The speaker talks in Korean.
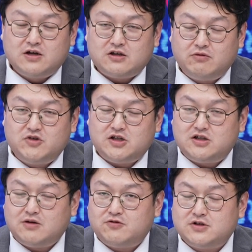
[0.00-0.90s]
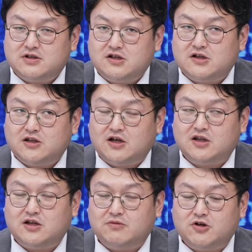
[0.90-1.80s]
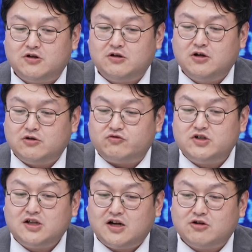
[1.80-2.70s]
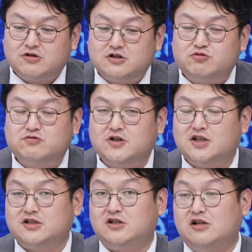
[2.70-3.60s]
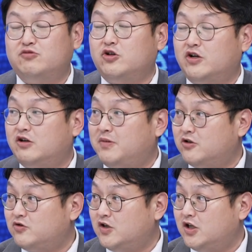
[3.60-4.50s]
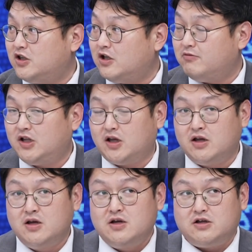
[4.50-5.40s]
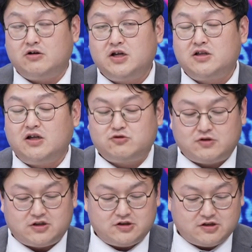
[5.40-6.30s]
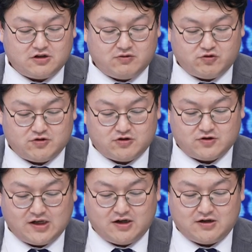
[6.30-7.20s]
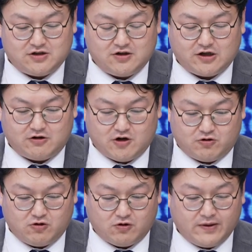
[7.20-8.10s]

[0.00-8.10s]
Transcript: 현물 이티에프를 승인했다 한다면은 우리나라도 그 부분에 대해서 일부 영향을 받을 수 있기 때문에 그렇죠. 여기에 대한 좀 긍정적인 부분들도 생각을 하셔야 될 것 같고